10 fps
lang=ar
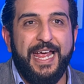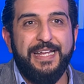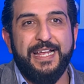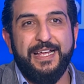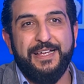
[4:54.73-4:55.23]

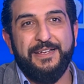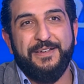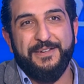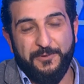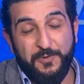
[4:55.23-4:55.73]
وجهه حلو
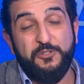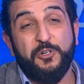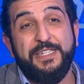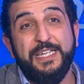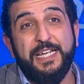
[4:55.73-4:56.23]
يعني
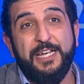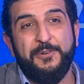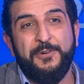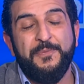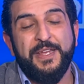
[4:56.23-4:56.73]
وجهه كثير
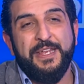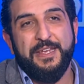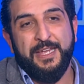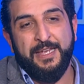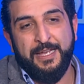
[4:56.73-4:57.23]
حلو
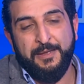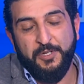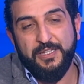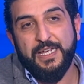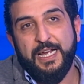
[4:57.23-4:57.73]
آه،
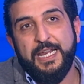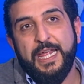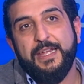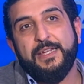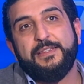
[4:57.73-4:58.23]
بيطغي
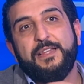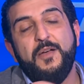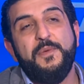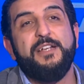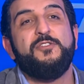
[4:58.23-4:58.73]
عليه
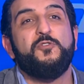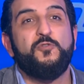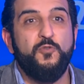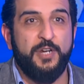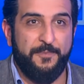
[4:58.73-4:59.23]
الطابع
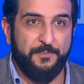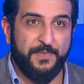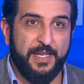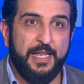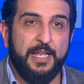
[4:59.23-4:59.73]
الذكوري
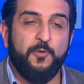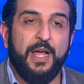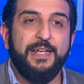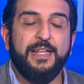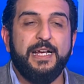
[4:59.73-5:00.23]

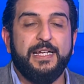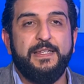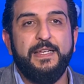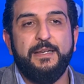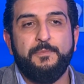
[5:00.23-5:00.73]
وهيدا
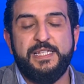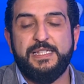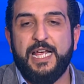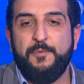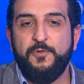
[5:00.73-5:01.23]
كثير
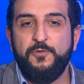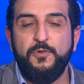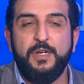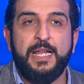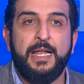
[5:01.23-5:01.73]

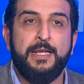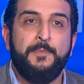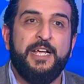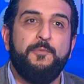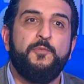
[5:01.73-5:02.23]
بيستعملوه للي
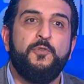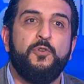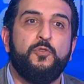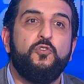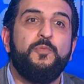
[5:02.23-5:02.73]

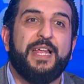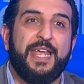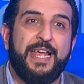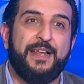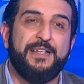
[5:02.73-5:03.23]
بيحبوا ركوب
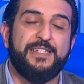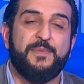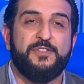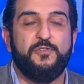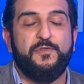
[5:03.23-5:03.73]
الخيل خاصه بس